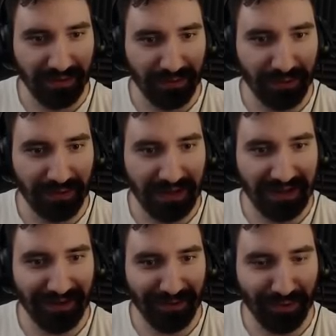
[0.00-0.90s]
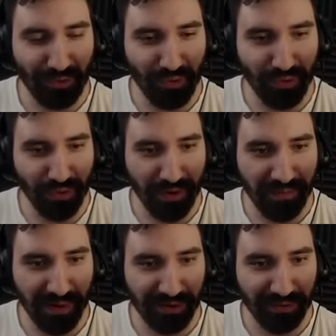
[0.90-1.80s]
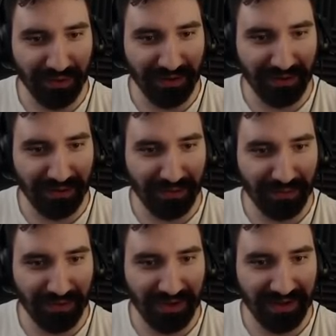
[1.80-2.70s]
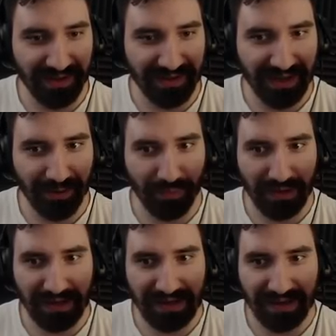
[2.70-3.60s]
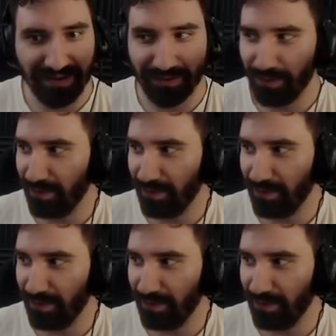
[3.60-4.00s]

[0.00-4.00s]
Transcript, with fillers: To teren ruchu oporu. Intruzi zostaną ukarani.